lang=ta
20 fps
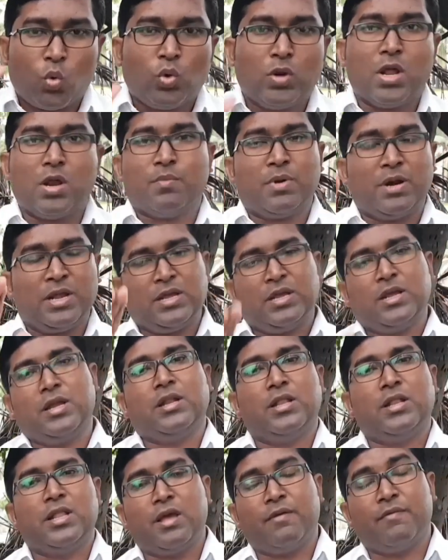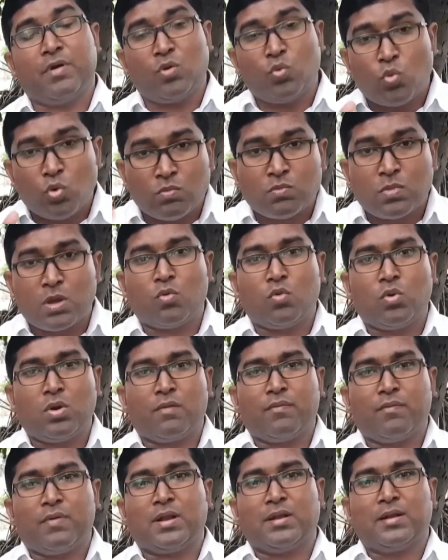உடன்படிக்கையின் தேவன் உண்மை
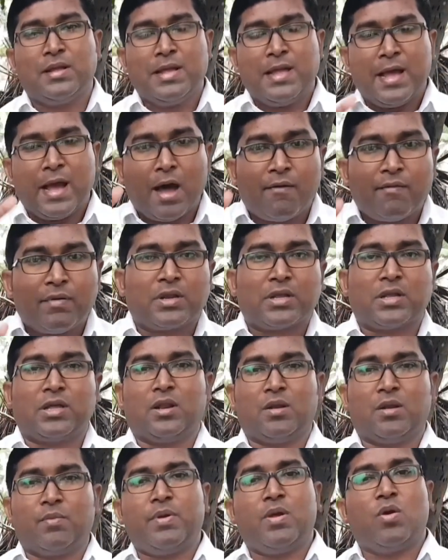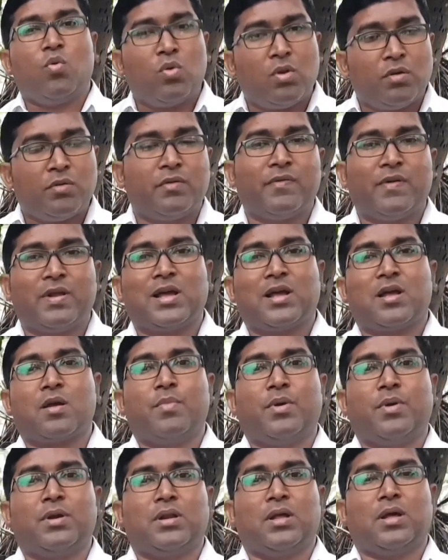உள்ளவர் அவர் கிருபையை உங்களை விளக்க
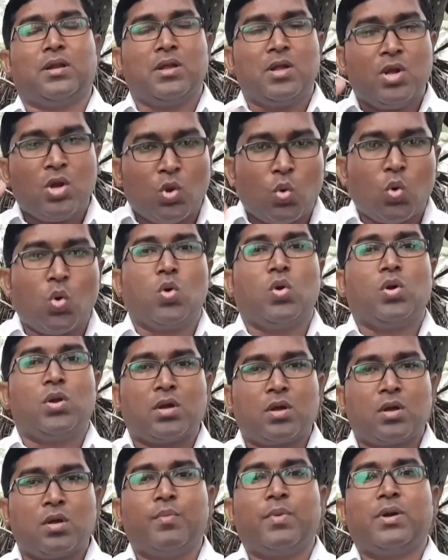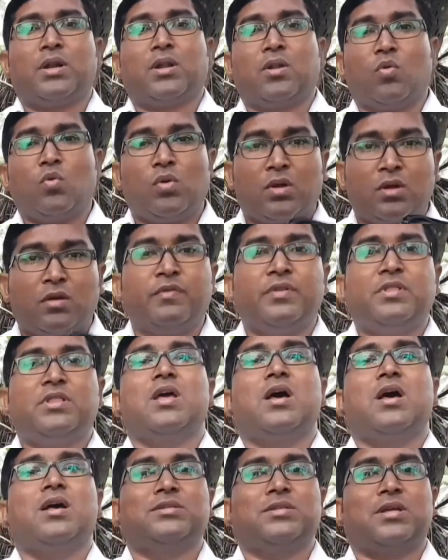மாட்டார் உங்களுக்கு மற்றவங்களுக்கு
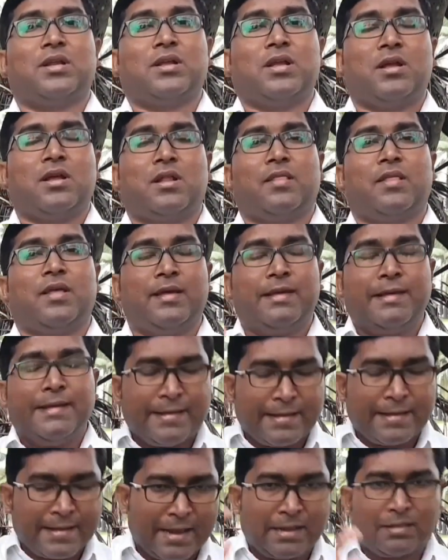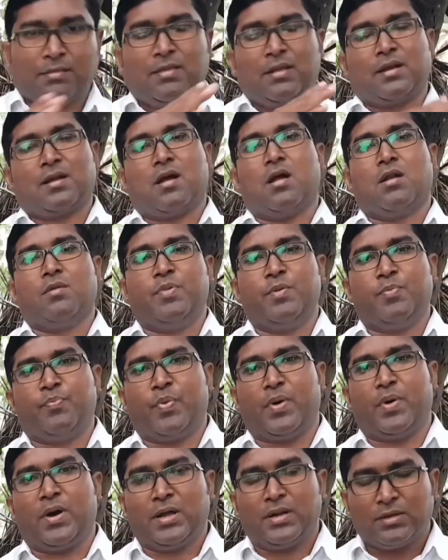வித்தியாசம் இருக்குங்கிறத கர்த்தர்
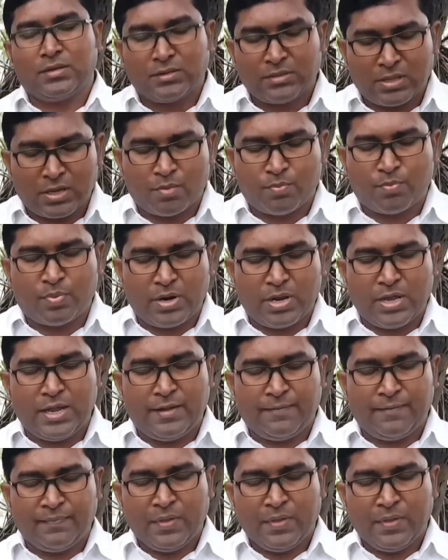காண்பிப்பார் தகப்பனே